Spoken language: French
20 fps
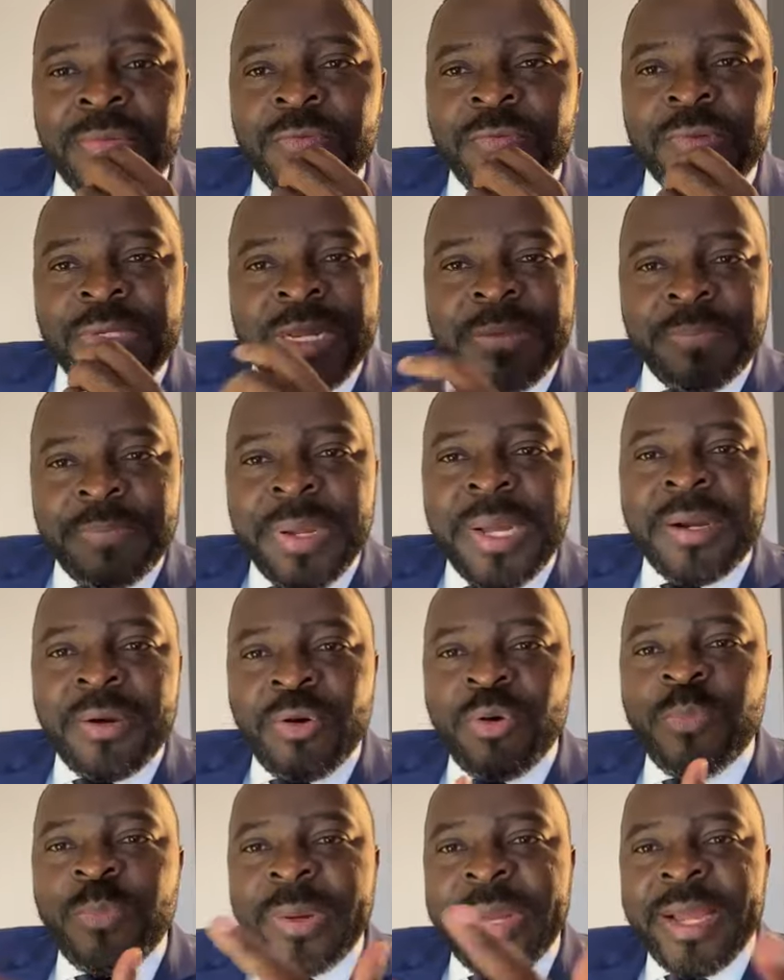Vous n'êtes pas
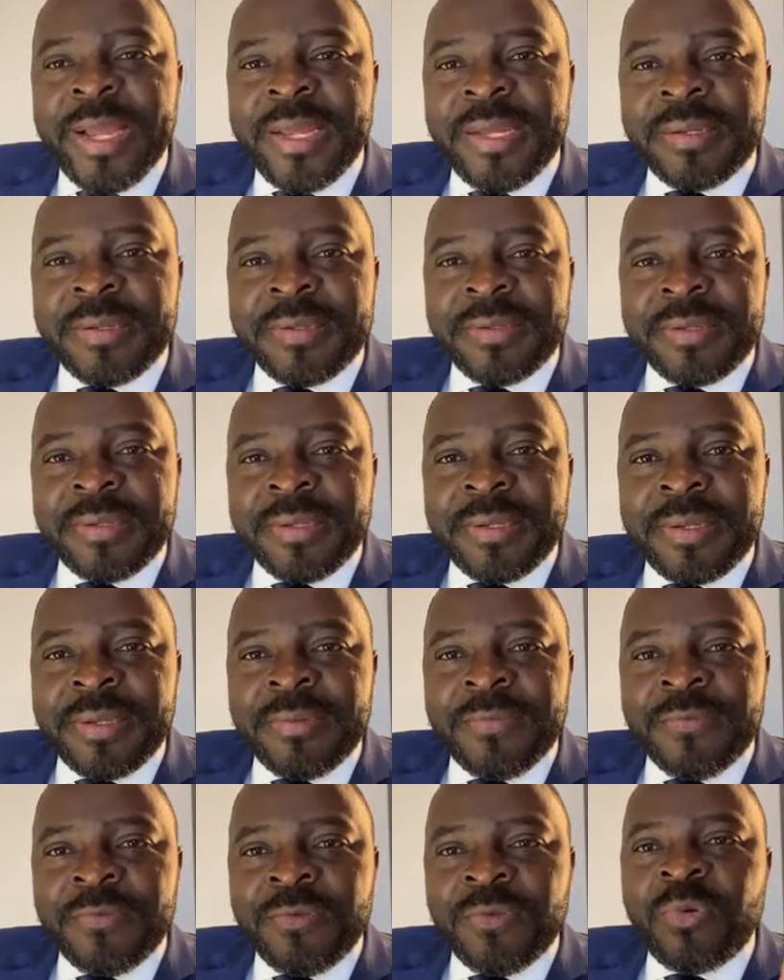encore prêt. Hein.